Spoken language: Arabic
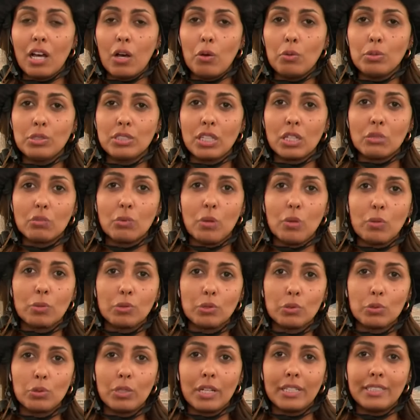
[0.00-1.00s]
الأوسط
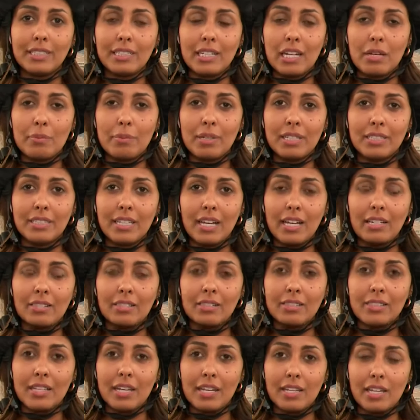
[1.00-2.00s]
ووصولا إلى
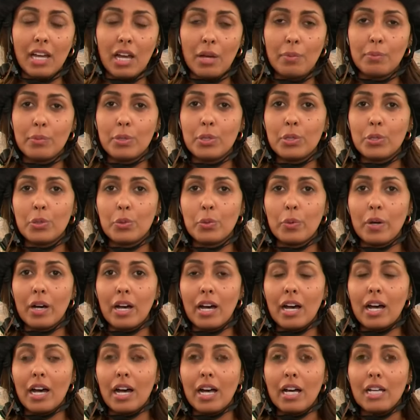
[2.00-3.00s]
بلدات يحمر
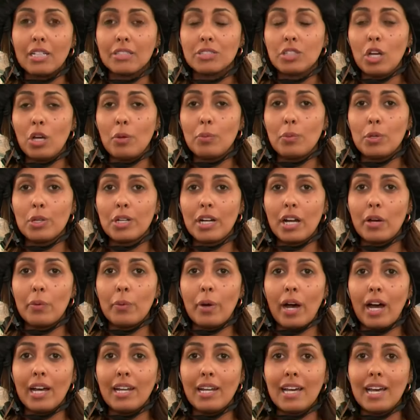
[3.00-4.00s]
وسحمرة
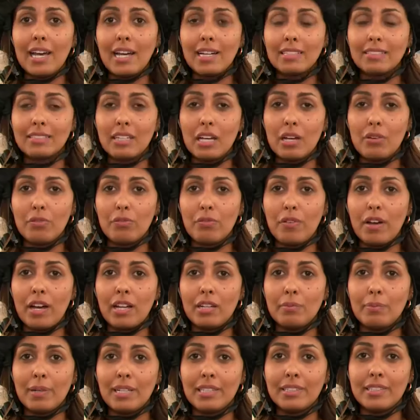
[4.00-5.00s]
وعلى أكتاف
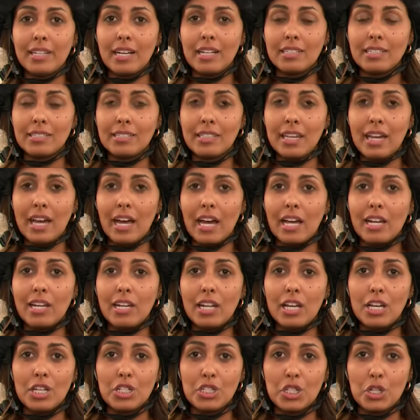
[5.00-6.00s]
البلدات
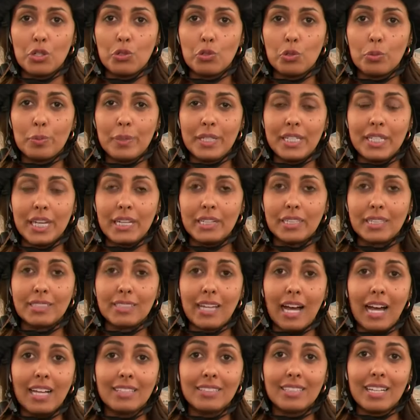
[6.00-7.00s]
الجنوبية
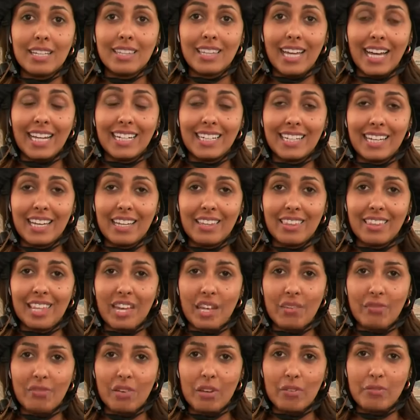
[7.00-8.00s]
نتحدث عن
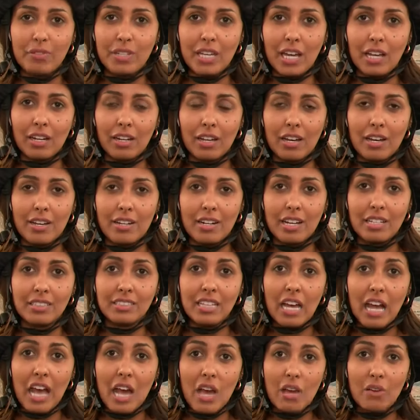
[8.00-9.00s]
كثافة في الغارات
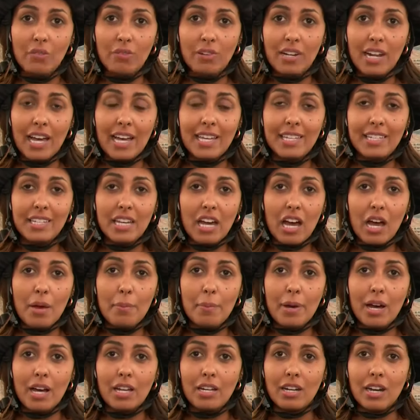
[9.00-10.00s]
في
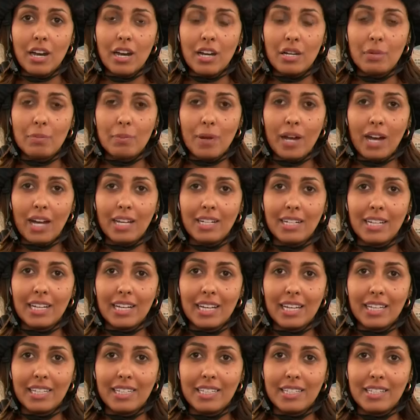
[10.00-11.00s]
الأيام الاربعه
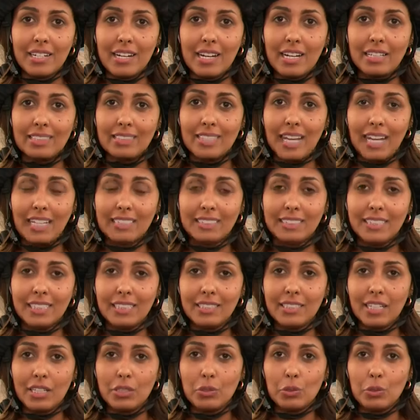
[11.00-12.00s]
الأخيرة
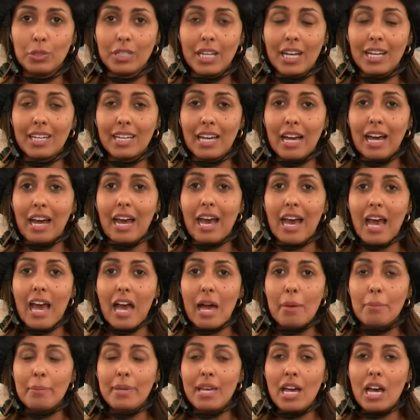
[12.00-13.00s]
تحديدا هناك
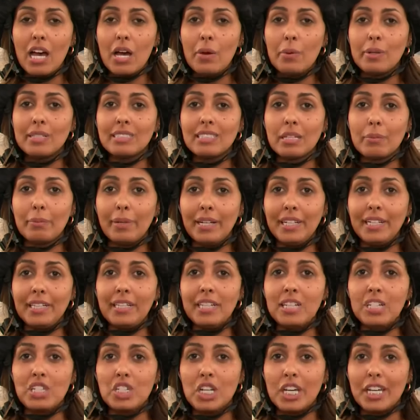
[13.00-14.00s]

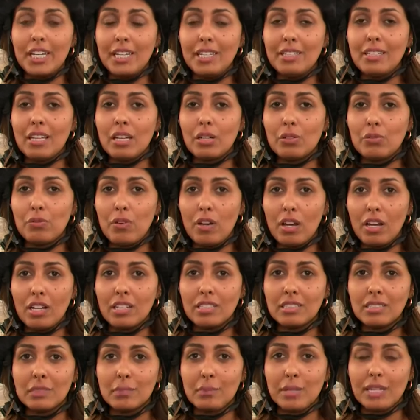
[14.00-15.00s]
170 شهيدا
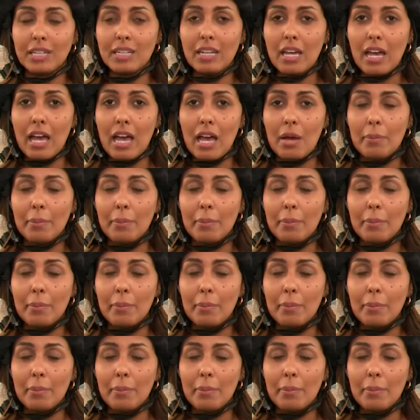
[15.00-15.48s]
فقط من